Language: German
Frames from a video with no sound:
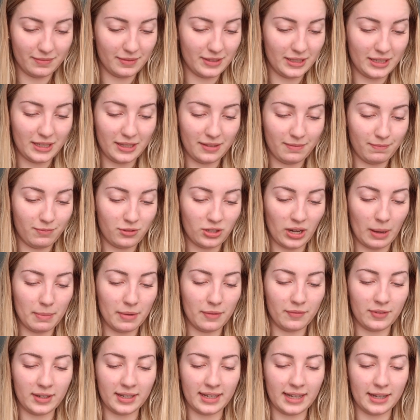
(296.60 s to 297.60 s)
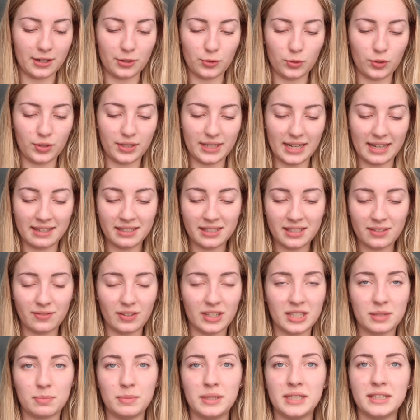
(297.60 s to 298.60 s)
Ich schreibe einfach gerade nur das,
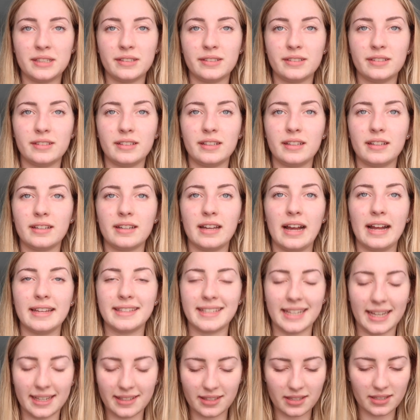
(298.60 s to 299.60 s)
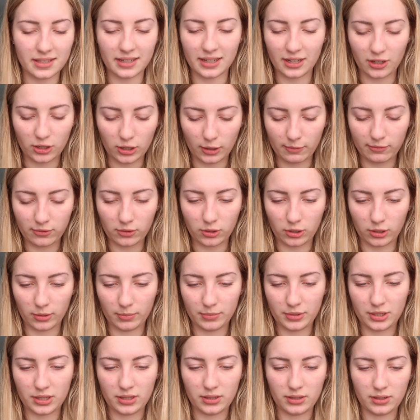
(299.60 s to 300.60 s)
was mir als erstes in den Kopf
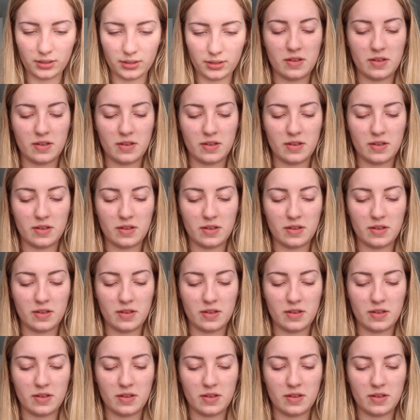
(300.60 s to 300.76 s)
kommt.